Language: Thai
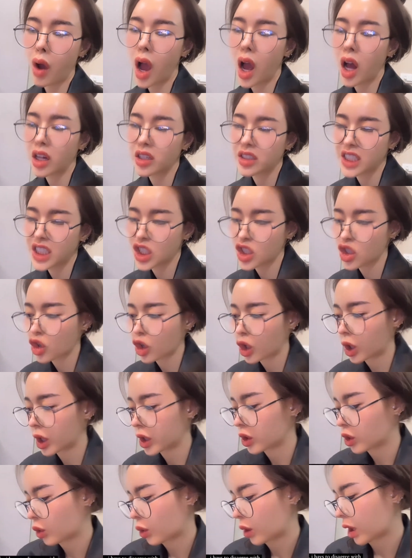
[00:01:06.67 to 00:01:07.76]
ไม่ง่ายเหมือน
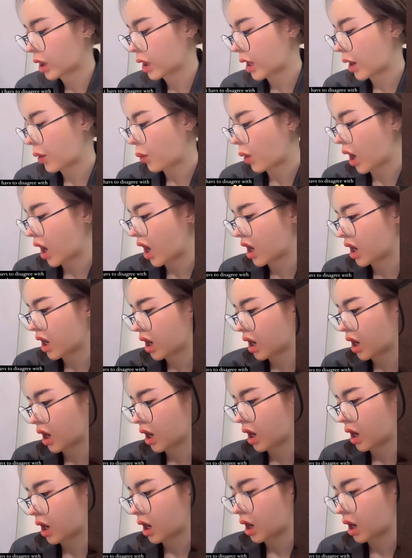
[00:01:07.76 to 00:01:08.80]
ที่ทุกคนคิด